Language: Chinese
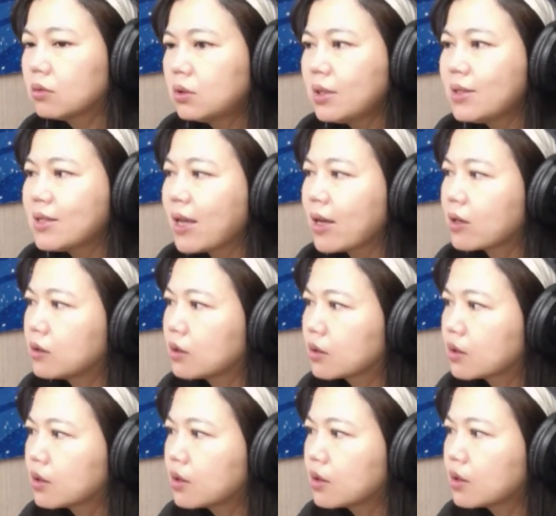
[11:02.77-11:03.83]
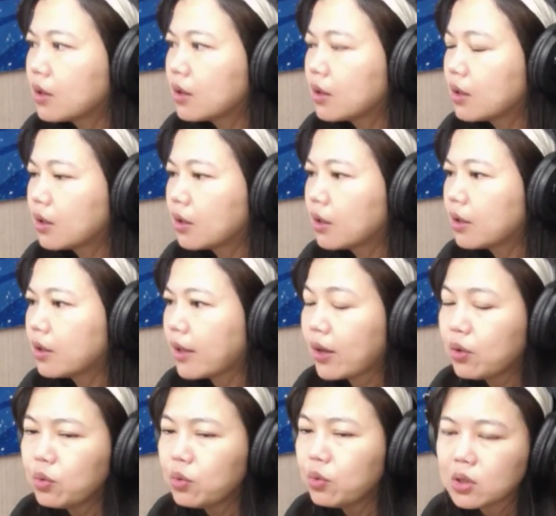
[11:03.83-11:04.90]
现在可能是一个很
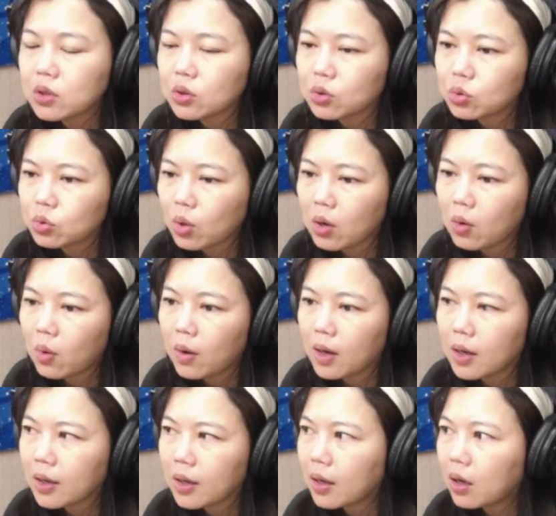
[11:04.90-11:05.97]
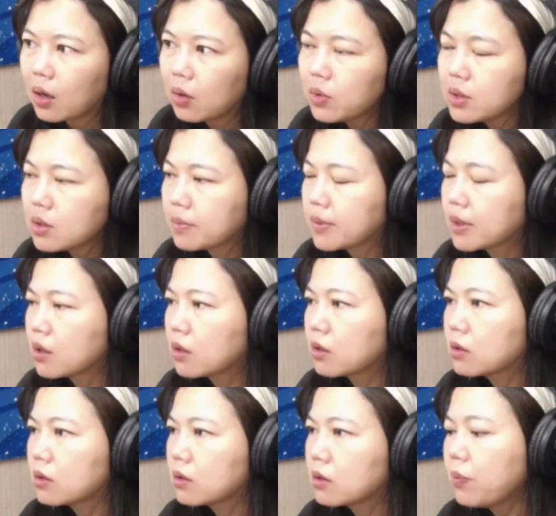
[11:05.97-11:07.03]
难预测的状况啊。哈，为什
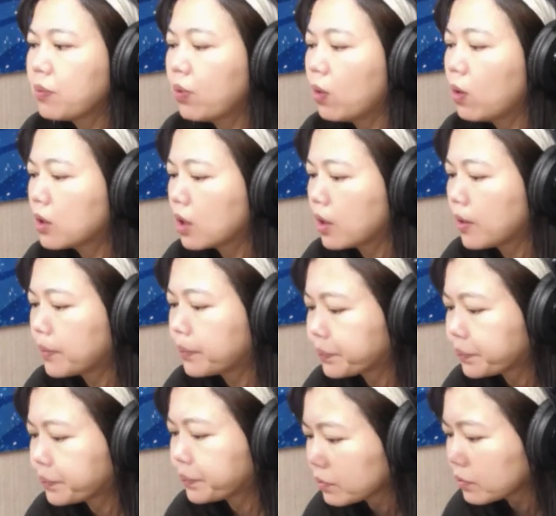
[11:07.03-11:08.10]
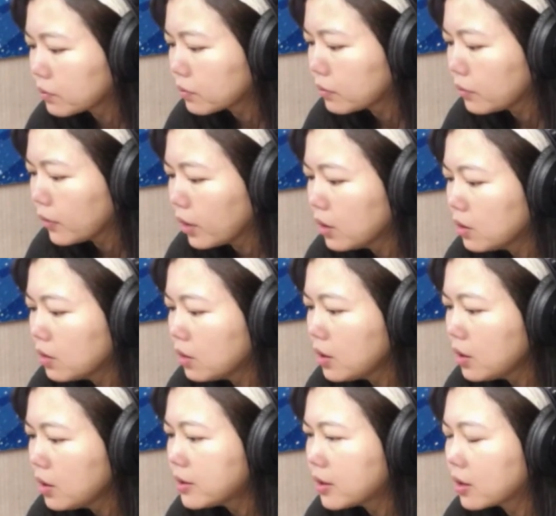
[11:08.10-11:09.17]
么这一波的
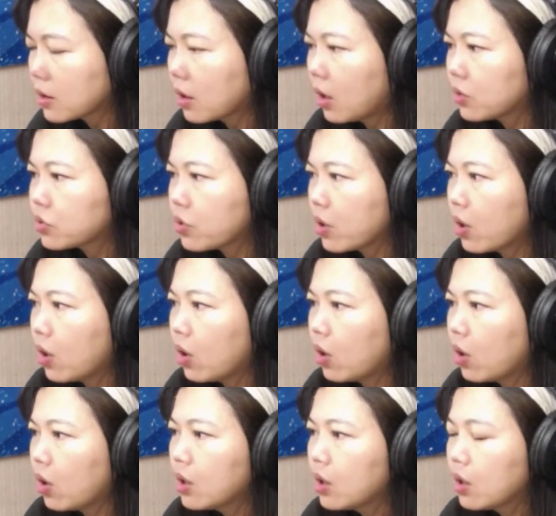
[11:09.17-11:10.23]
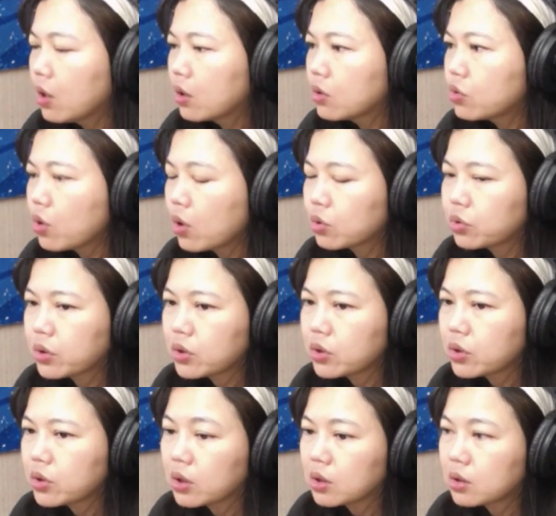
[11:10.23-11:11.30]
疫情哈，最后最后全
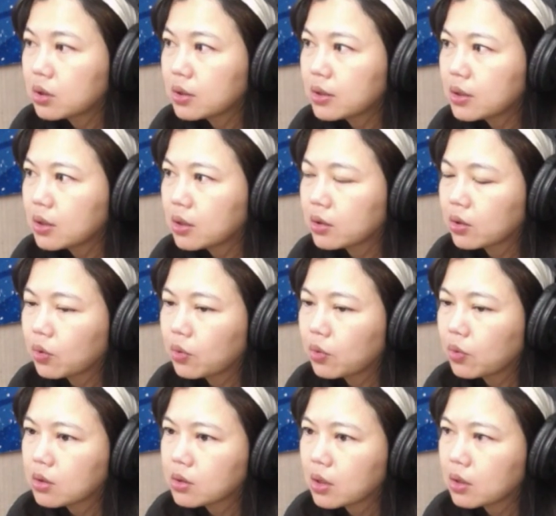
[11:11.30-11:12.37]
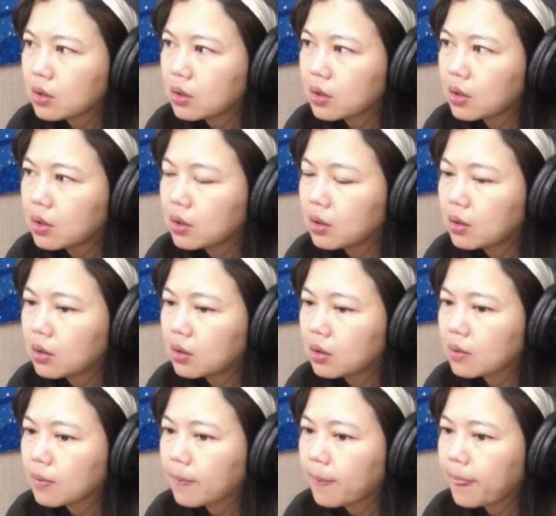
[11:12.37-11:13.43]
球的经济可能会造成一个
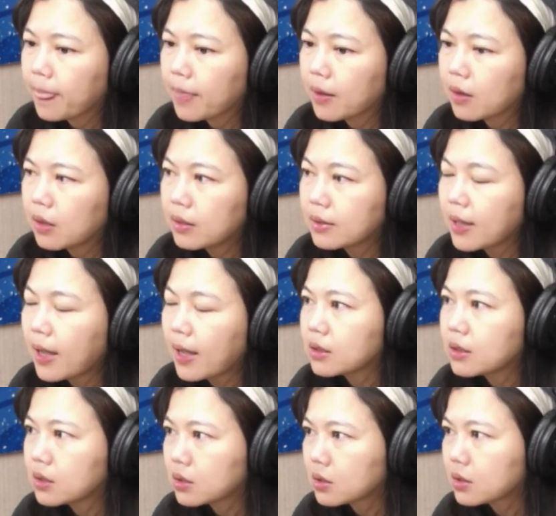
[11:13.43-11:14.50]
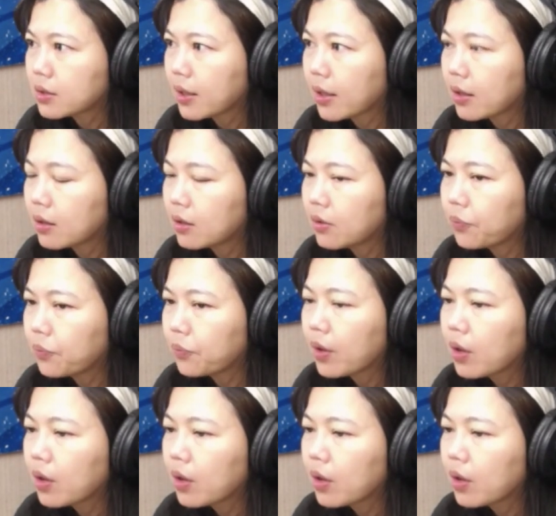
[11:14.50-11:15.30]
很大的影响啊？